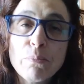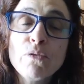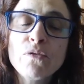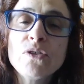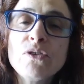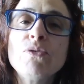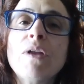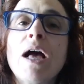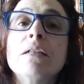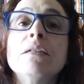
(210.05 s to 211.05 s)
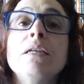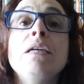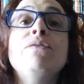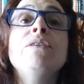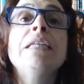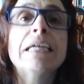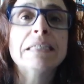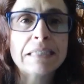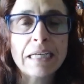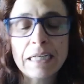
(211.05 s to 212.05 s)
profissional e
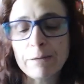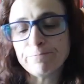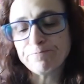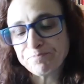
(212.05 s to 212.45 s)
financeira.